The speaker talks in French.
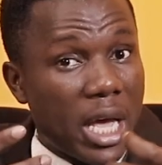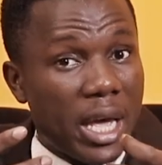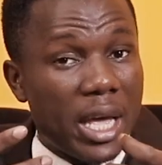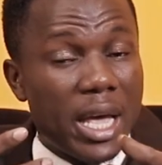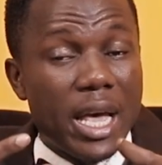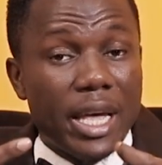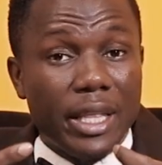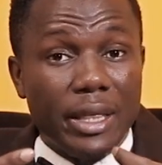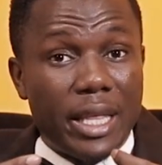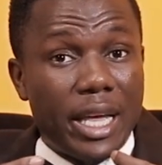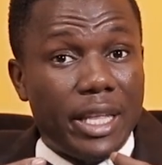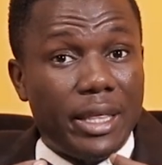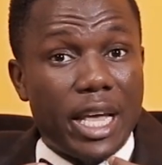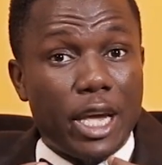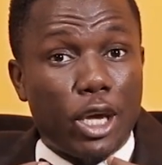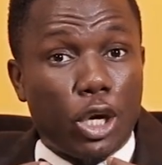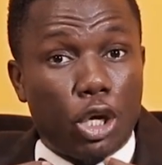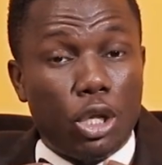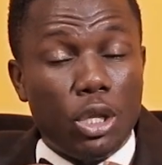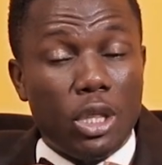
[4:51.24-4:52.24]
des, des,
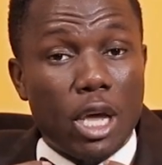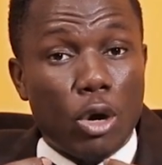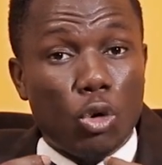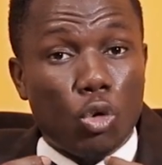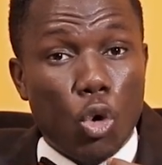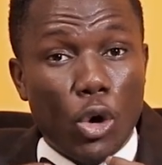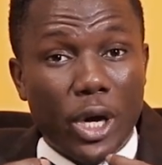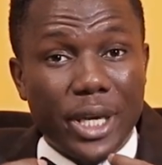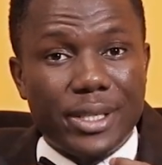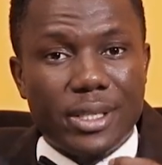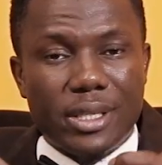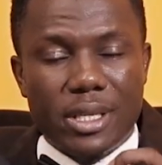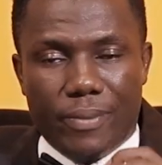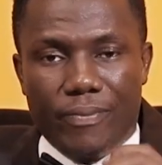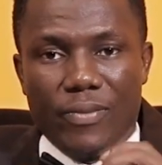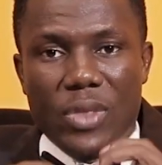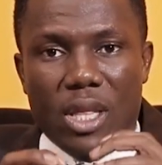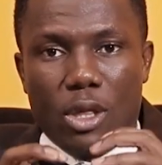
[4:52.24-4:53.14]
des, choristes.